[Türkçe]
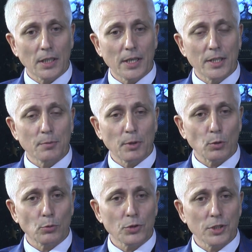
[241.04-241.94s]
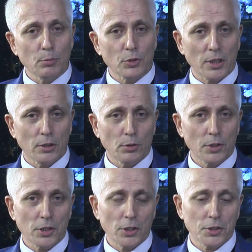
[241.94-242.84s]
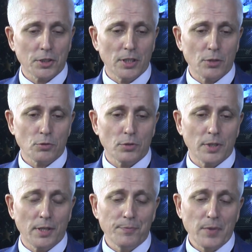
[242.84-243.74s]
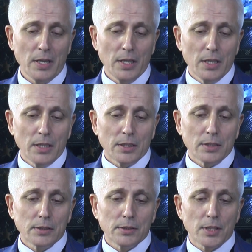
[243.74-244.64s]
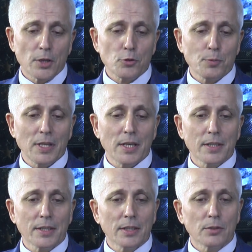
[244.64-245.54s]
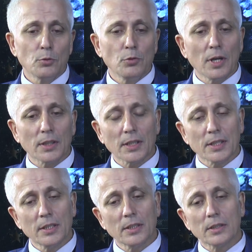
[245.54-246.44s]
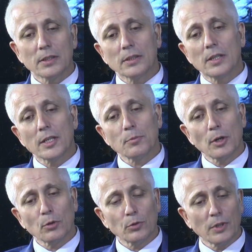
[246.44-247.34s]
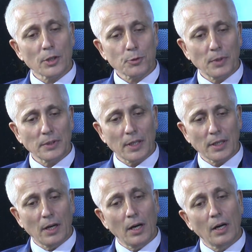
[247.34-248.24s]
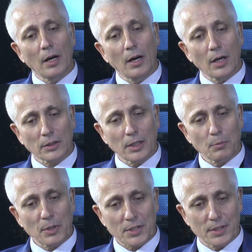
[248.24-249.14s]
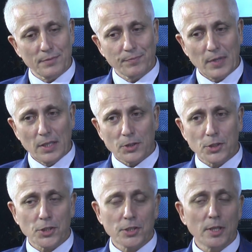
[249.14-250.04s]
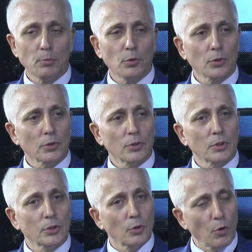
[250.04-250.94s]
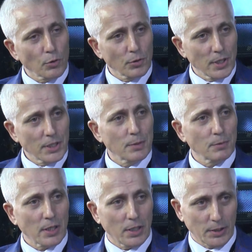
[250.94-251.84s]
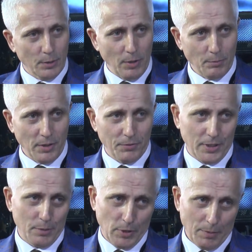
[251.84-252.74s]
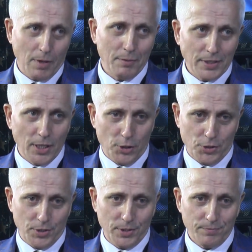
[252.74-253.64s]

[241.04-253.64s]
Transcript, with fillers: eğitmen 30 yıl bu sektörde çalıştıktan sonra e, tecrübelerini dünyadaki gayrimenkul danışmanlarına aktarması, Şişli'de bunun e, 10 gün eğitimine katılmamla fikrim tamamen değişti.